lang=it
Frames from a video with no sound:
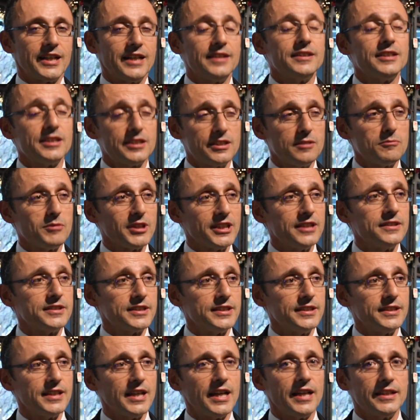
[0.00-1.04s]
grandissima
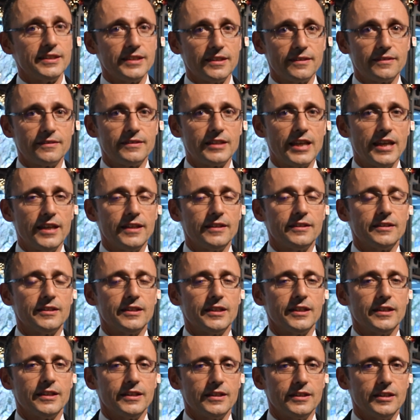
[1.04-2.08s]
densità di
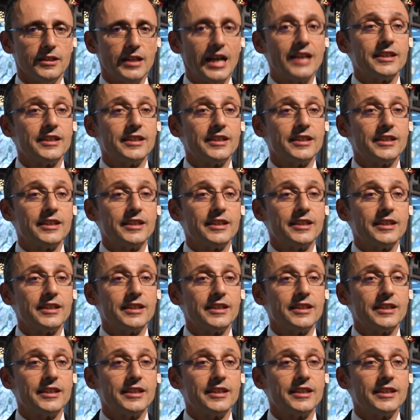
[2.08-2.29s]
aziende eh,